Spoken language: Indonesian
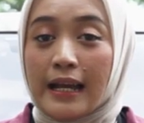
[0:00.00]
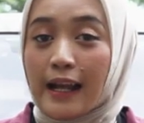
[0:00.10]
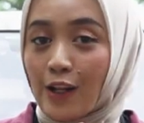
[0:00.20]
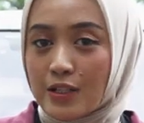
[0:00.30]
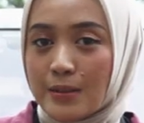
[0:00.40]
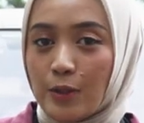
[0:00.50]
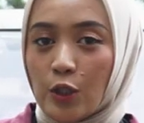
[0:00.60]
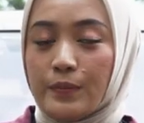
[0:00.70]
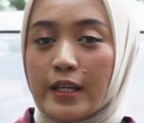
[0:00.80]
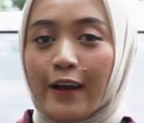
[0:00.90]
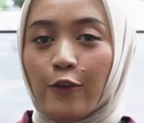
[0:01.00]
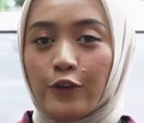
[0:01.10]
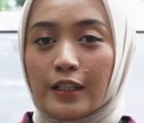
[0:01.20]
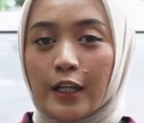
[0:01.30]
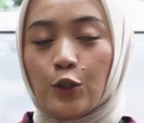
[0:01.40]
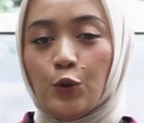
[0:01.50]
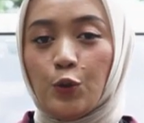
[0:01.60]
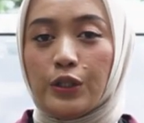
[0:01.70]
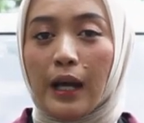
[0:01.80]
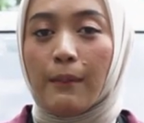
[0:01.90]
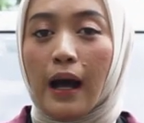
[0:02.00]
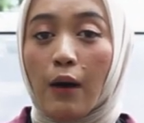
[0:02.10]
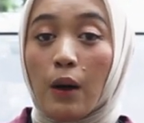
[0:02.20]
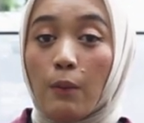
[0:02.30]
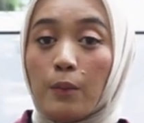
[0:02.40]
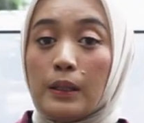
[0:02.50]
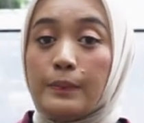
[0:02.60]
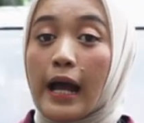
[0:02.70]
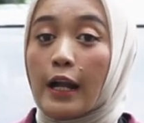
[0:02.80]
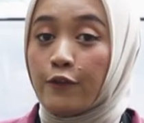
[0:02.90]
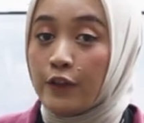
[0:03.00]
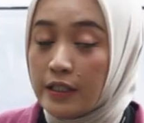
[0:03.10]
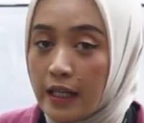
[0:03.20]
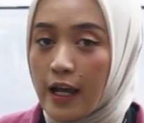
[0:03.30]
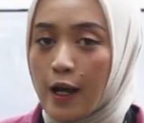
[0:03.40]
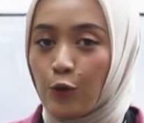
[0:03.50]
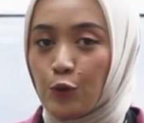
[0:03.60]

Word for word: Kalau sebelumnya Om Fitra itu udah bawa mobil di aslinya